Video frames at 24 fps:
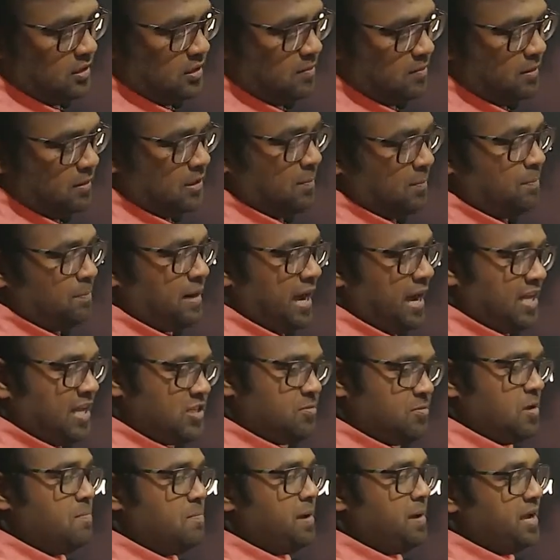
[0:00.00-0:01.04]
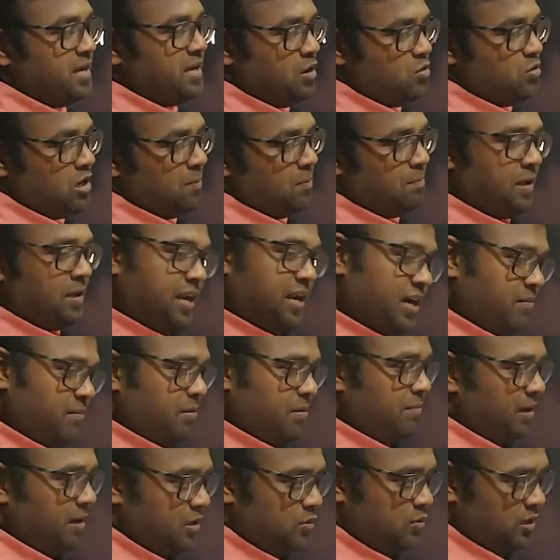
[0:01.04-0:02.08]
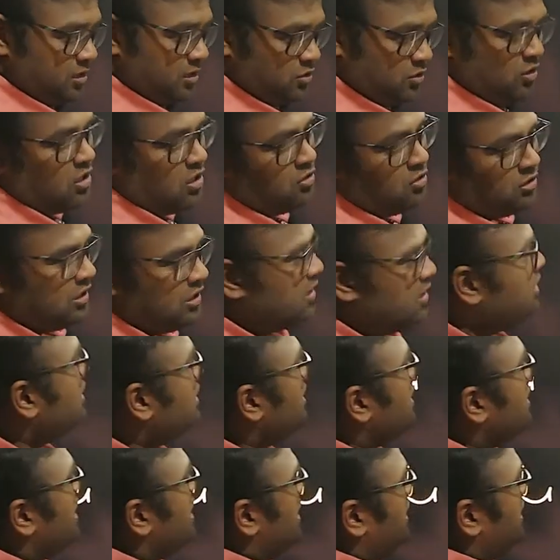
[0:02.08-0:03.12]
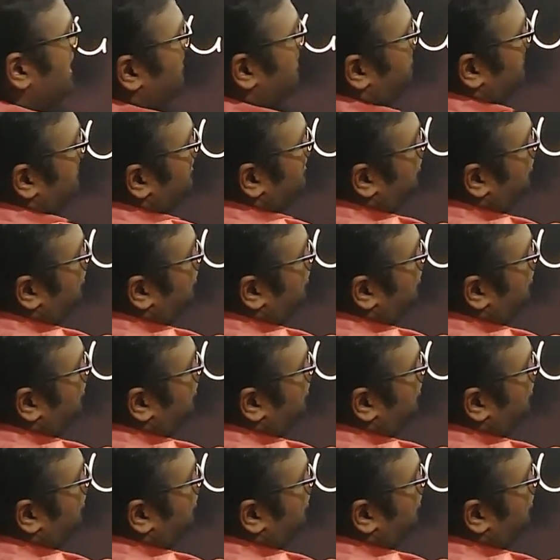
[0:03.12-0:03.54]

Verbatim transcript: मतलब ब्रांच नहीं मैं ही रहूंगा पेरेंट भी मैं दोनों होकर अगर आपने इसको